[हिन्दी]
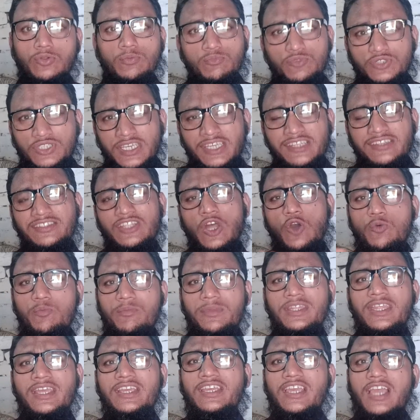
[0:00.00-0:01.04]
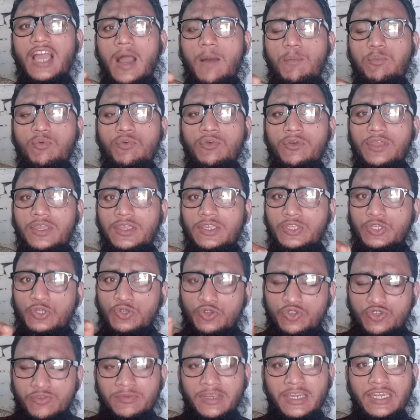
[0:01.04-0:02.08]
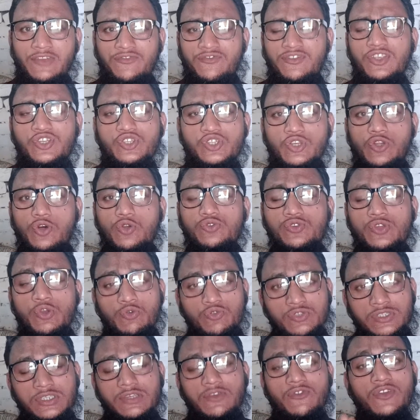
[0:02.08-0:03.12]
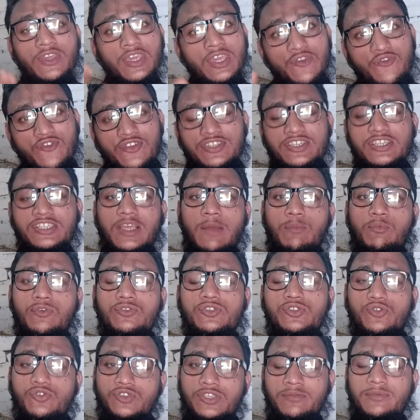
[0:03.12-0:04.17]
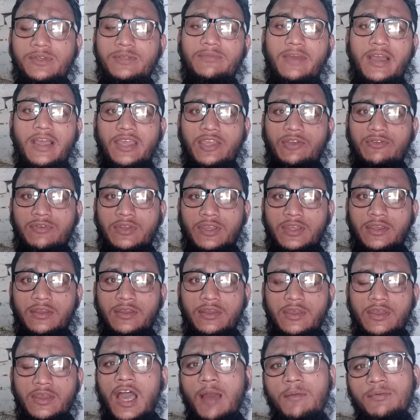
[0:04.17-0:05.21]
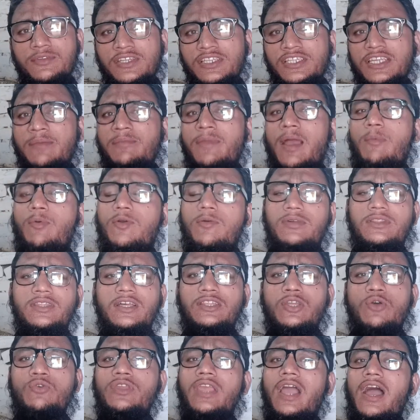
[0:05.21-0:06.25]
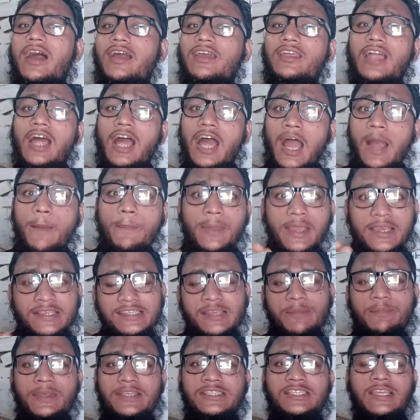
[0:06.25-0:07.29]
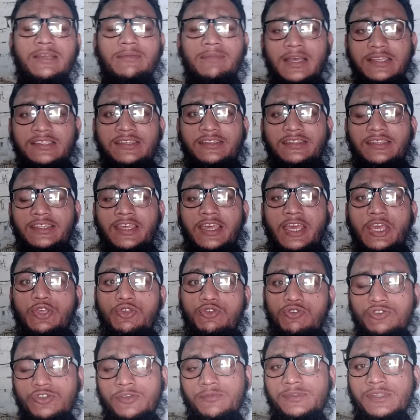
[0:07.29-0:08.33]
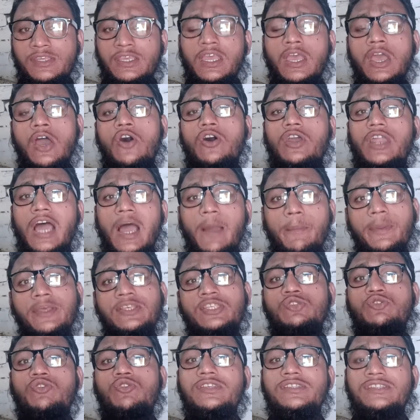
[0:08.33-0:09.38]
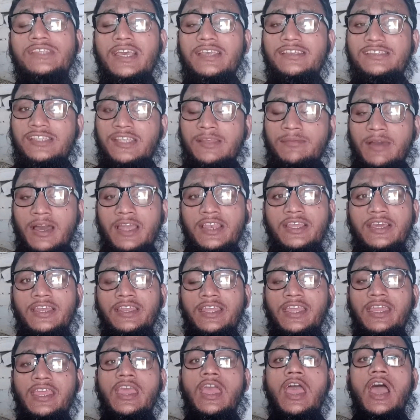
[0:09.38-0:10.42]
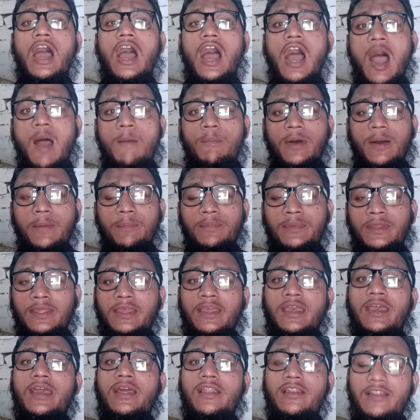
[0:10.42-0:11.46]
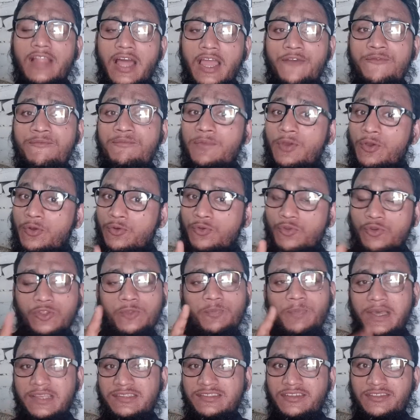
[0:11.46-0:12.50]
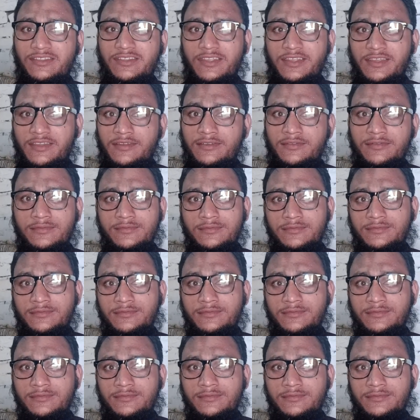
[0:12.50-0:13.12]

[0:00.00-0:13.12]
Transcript: तो मुझे इतना उम्मीद है कि आपको यूट्यूब का डेफिनेशन और उसके कुछ की फीचर्स आपको ज़रूर समझ में आ गए होंगे अब चलिए मैं आपको बताता हूँ कि आखिर आप कैसे पैसे कमा सकते हैं यूट्यूब से और आप कैसे जो है इसका इस्तेमाल करके आप अपने लाइफ में ग्रोथ पा सकते हैं